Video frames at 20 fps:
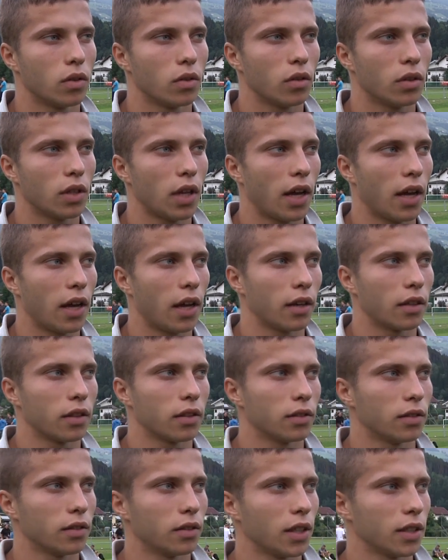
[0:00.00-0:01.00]
No tak,
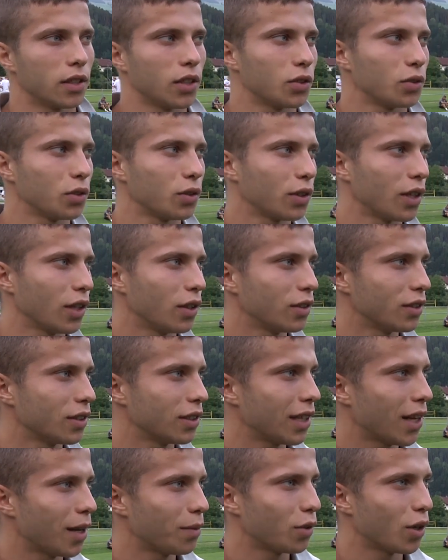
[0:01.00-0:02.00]
y, ja też tutaj
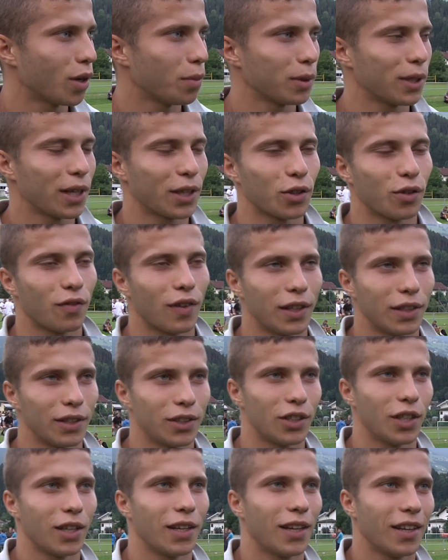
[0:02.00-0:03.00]
zostałem trochę
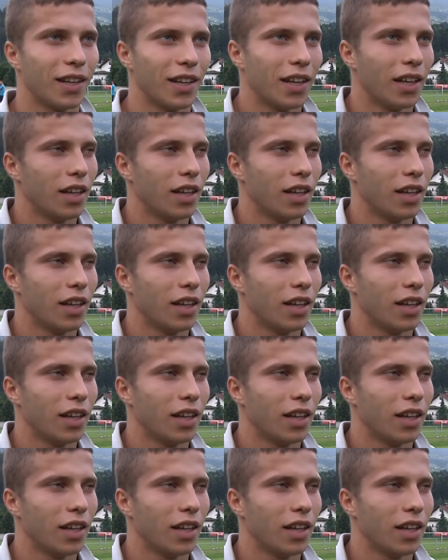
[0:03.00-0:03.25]
potraktowany źle.